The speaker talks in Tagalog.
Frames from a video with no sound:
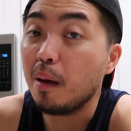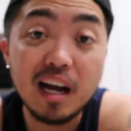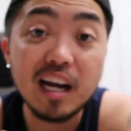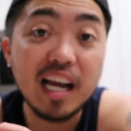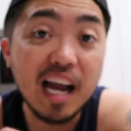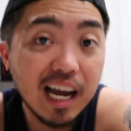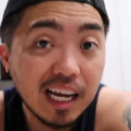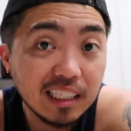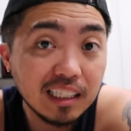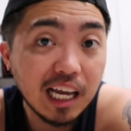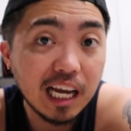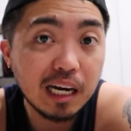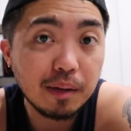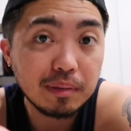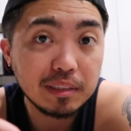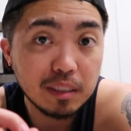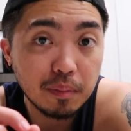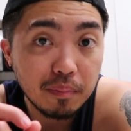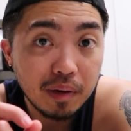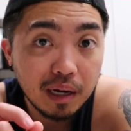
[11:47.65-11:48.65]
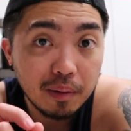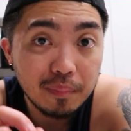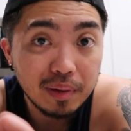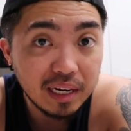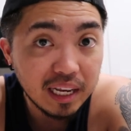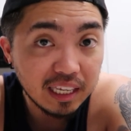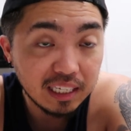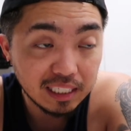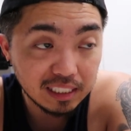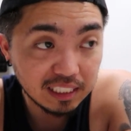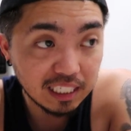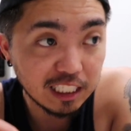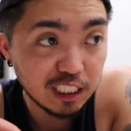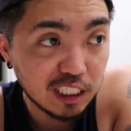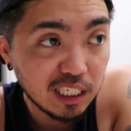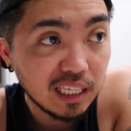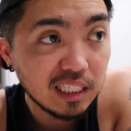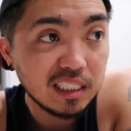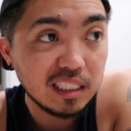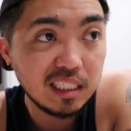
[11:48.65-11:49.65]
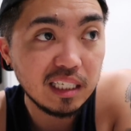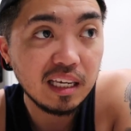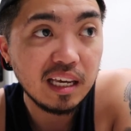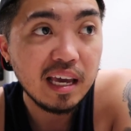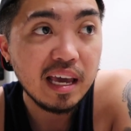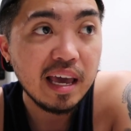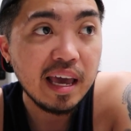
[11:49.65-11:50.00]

Ang kagandahan naman sa mga millennials at Gen Z